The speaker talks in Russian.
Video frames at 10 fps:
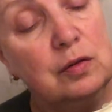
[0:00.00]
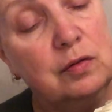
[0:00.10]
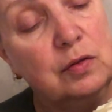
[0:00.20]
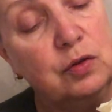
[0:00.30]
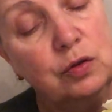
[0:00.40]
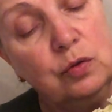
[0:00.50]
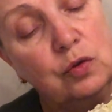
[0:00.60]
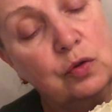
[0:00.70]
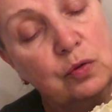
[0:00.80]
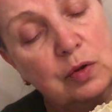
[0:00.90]
есть вы
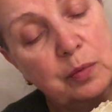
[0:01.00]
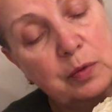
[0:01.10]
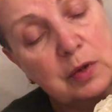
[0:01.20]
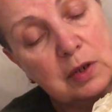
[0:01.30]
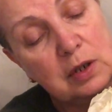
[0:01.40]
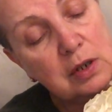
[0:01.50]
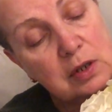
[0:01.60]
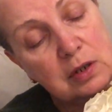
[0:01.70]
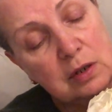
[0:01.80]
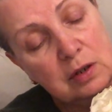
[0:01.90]
чуть-чуть
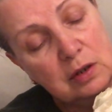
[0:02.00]
опускаете.